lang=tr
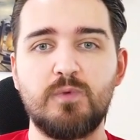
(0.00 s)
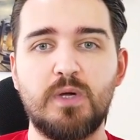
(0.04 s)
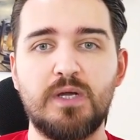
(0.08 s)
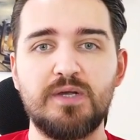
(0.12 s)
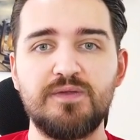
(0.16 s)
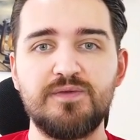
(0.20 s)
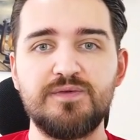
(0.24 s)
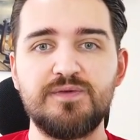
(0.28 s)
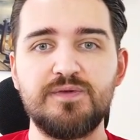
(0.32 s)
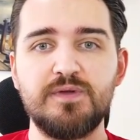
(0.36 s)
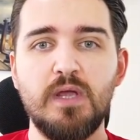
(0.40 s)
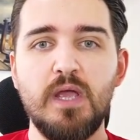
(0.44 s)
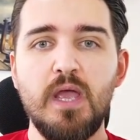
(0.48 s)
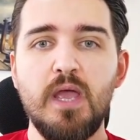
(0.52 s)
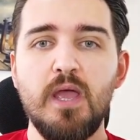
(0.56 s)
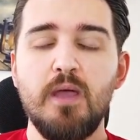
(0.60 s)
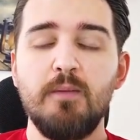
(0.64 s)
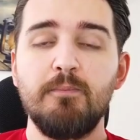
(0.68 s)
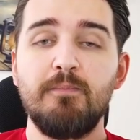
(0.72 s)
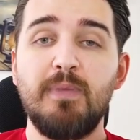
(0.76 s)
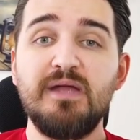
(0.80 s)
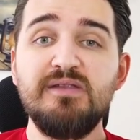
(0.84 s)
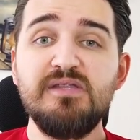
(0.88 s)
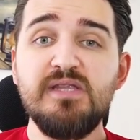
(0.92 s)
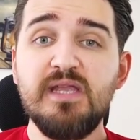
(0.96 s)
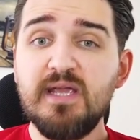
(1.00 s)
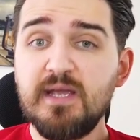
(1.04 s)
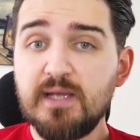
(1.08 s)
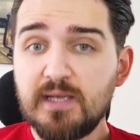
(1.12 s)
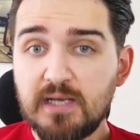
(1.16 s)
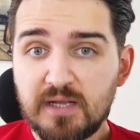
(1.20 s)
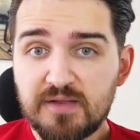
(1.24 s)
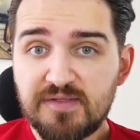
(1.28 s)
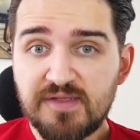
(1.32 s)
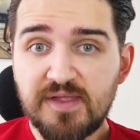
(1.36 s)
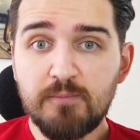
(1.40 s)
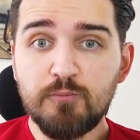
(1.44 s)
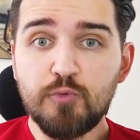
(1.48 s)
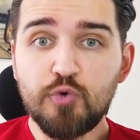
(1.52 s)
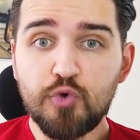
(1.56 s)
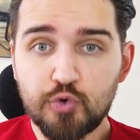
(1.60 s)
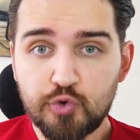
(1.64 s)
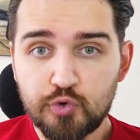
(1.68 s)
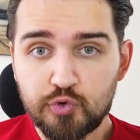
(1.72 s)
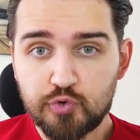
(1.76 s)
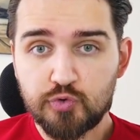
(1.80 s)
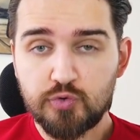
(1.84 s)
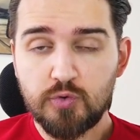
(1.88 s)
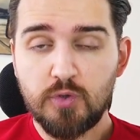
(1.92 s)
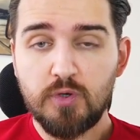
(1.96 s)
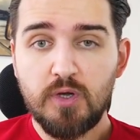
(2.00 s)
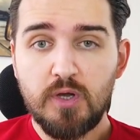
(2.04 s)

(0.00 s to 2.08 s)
vardır. Ben neye el atsam kurur.